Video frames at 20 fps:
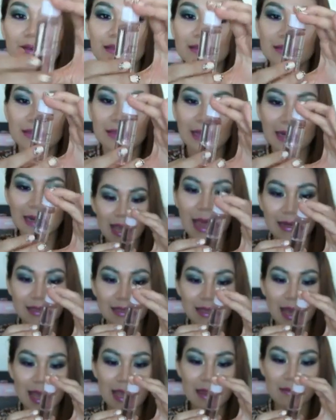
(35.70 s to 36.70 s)
ก็คือขนาด
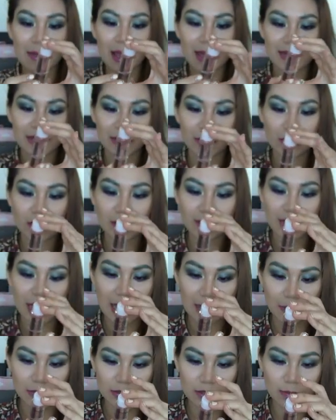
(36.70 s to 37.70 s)
ที่ให้มาเนี่ยก็ให
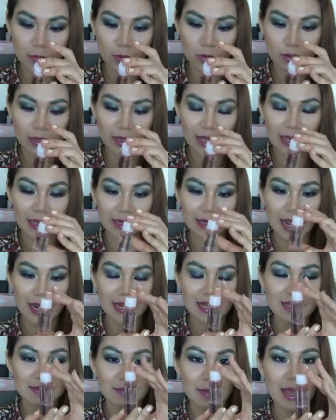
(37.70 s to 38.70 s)
ญ่พอสมควรค่ะ ขนา
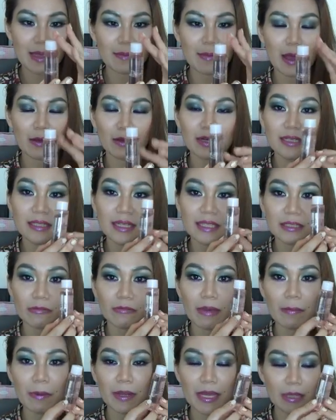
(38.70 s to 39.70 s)
ดที่1 5 ml คือเนื่องจา
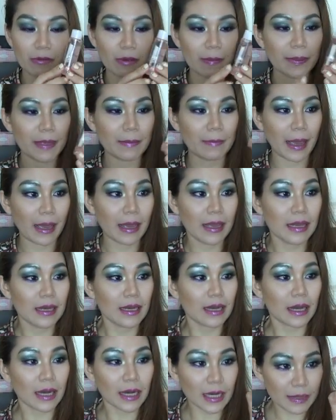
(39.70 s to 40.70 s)
กว่าพอดีว่าพิมพ์อ่ะ
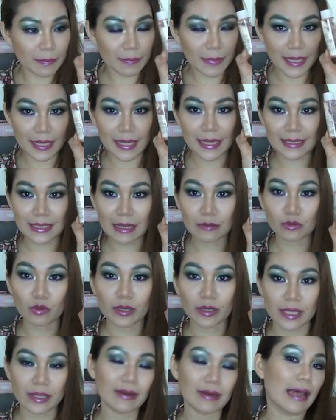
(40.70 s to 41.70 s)
เคยมีไอ้เจ้า
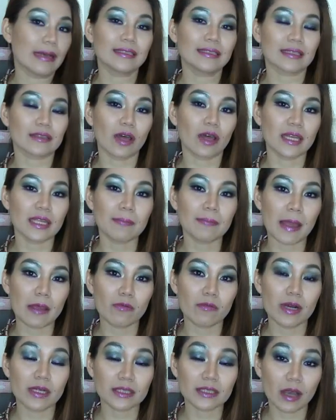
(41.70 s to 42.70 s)
ตัวนี้อยู่แล้วจากตอนที่ไป
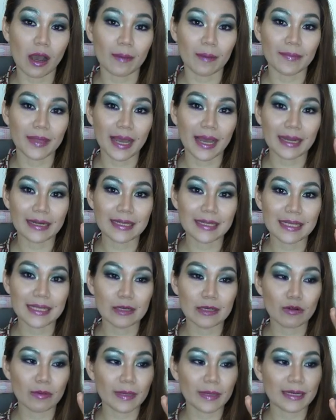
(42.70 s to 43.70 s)
เวิร์กช็อปนะคะ ที่
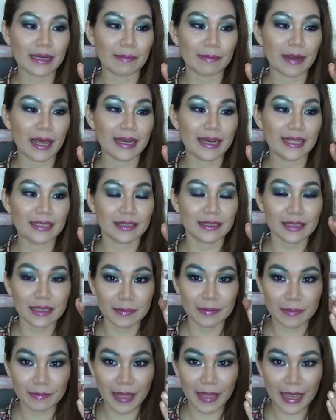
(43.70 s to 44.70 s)
ร่วมกันกับ Laneige ก็เล
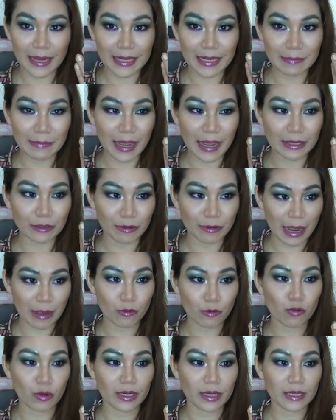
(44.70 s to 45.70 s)
ยพิมพ์ได้นี้มาอยู่แล้
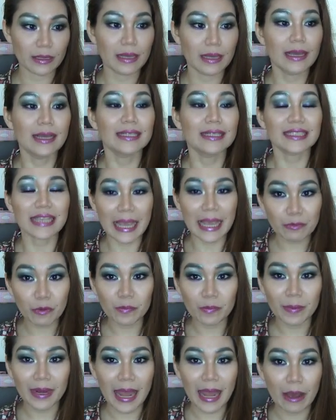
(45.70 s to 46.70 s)
วขวดหนึ่ง ใช้ห
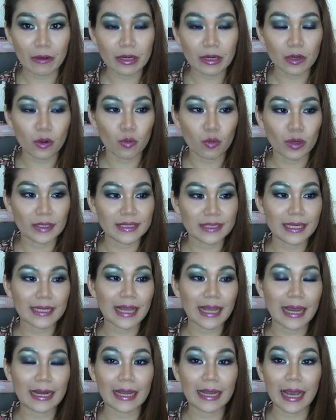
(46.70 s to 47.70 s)
มดไปแล้ว 1ขวดเช่น
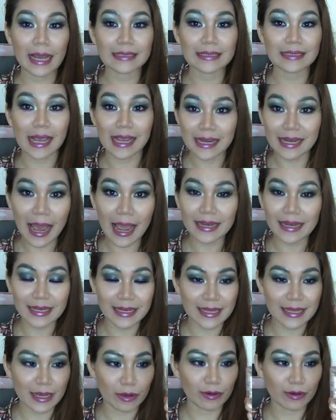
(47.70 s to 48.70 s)
กันนะคะ ใช้ได้
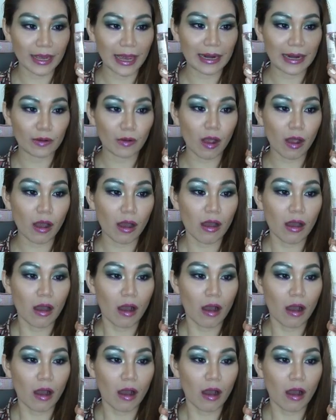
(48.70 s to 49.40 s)
ทีเดียวนะคะ แล้วก็